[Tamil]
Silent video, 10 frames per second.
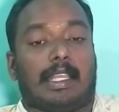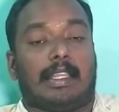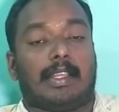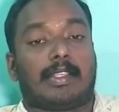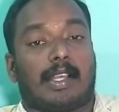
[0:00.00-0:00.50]

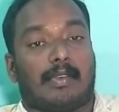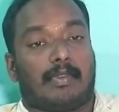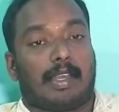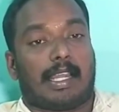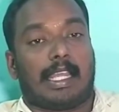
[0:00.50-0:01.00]
இந்த ஜாப்
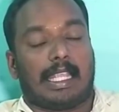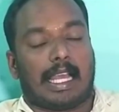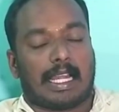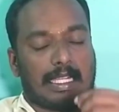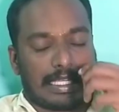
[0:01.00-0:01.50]
ஃபேரை
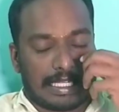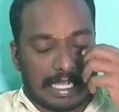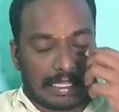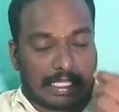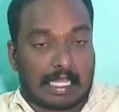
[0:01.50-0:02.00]
யார்
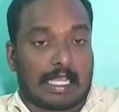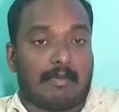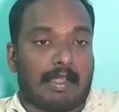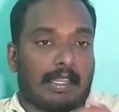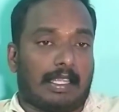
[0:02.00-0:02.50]
நடத்துகிறாங்க
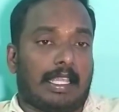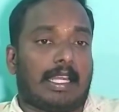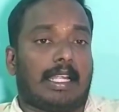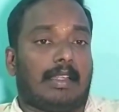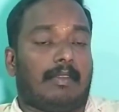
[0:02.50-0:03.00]
அப்படின்றத
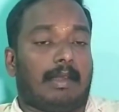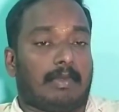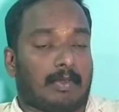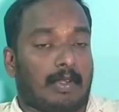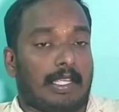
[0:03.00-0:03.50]
ஏற்கனவே
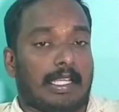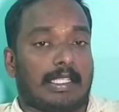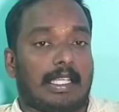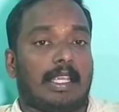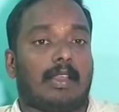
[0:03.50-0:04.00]
நம்ம
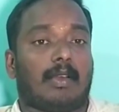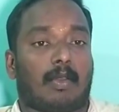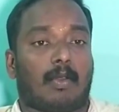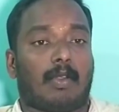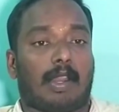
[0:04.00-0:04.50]
சொல்லியாச்சு
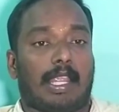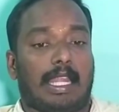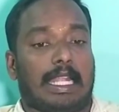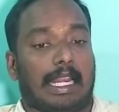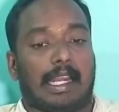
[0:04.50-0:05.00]
ரோட்டரி
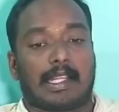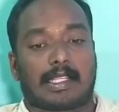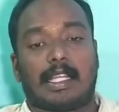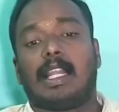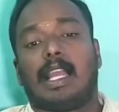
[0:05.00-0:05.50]

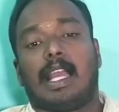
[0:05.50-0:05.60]
இன்டர்நேஷ்னல்